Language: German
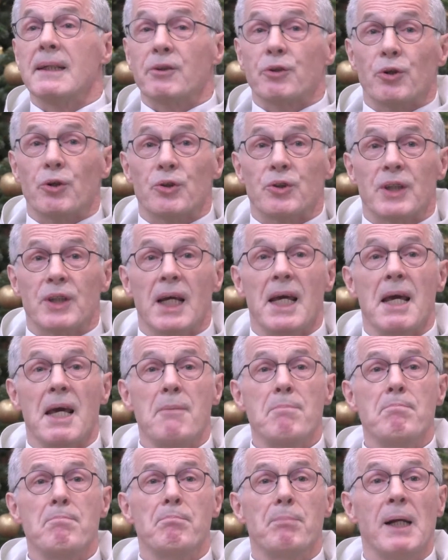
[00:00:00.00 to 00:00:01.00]
Die
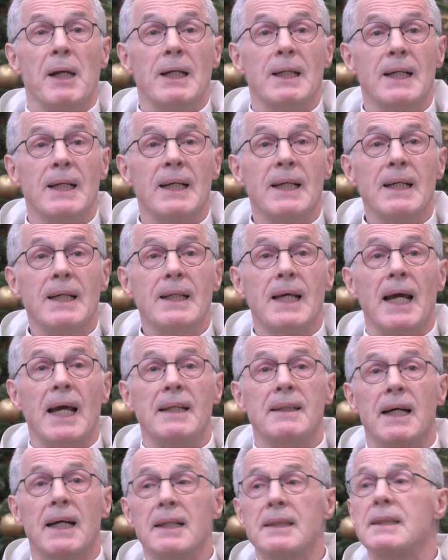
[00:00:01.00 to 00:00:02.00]

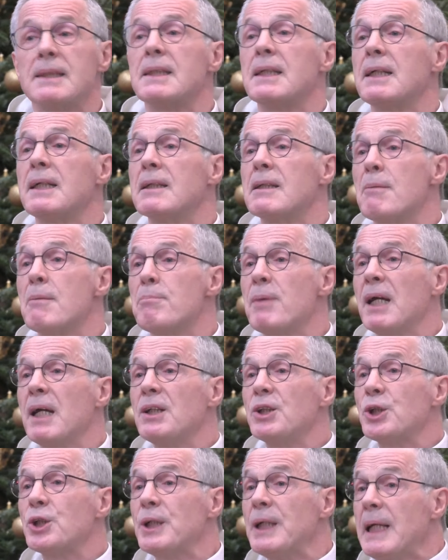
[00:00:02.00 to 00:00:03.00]
Gott-Ebenbildlichkeit hat sich der
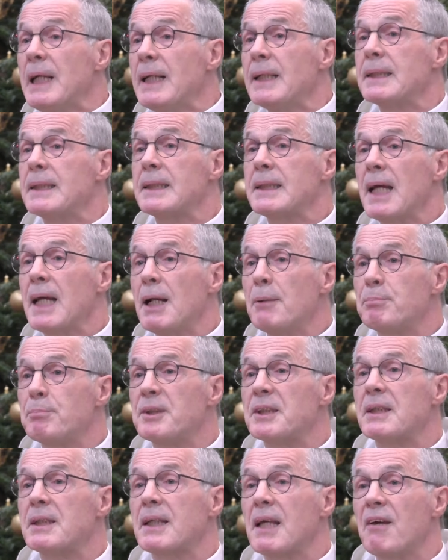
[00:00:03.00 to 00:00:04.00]
Mensch nicht
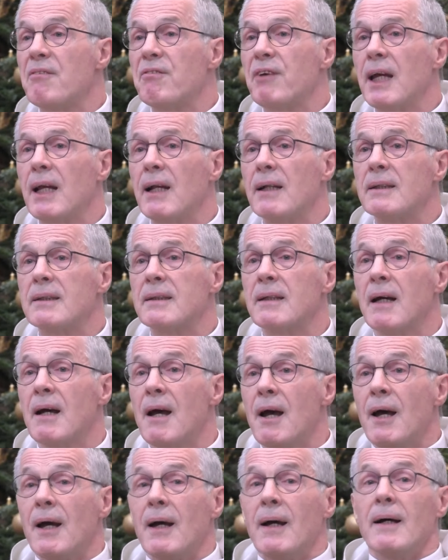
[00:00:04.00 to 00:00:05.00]
selbst
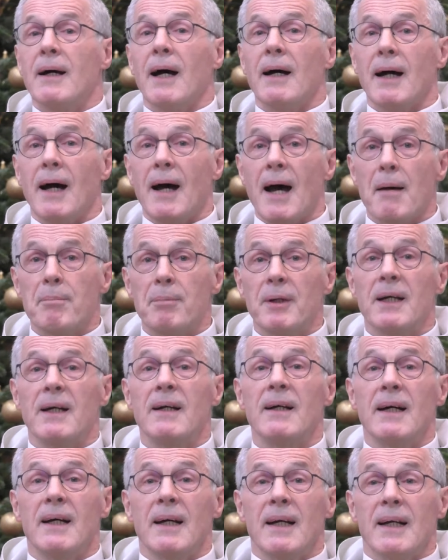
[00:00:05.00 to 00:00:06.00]
gewählt,
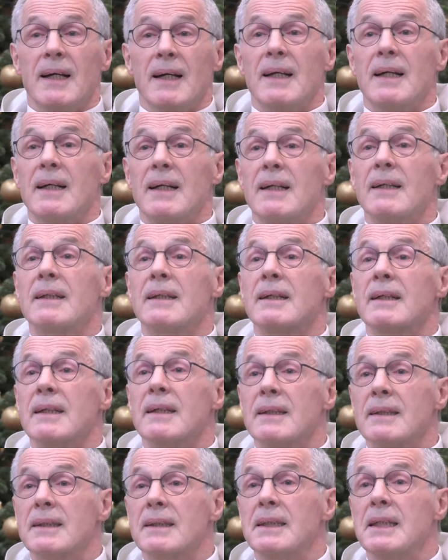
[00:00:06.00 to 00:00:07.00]
aber
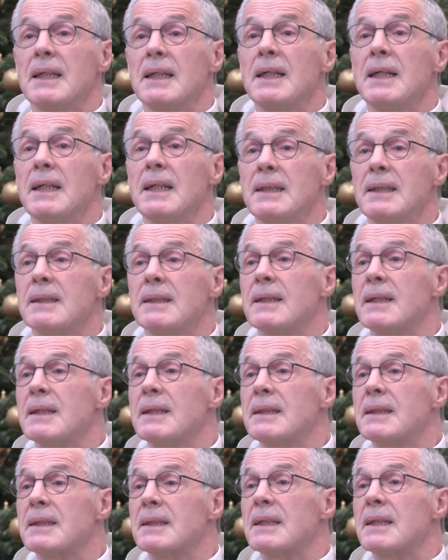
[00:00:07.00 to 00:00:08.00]
sie
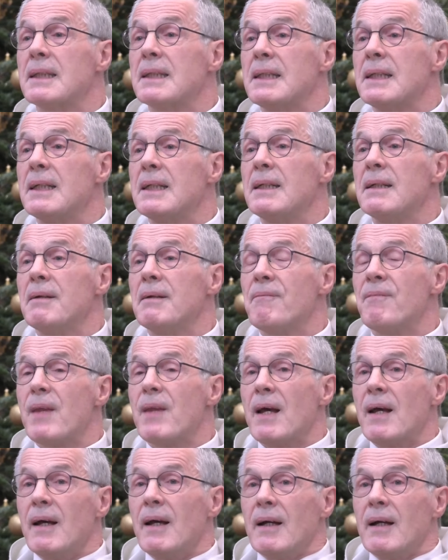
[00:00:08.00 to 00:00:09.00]
ist es, die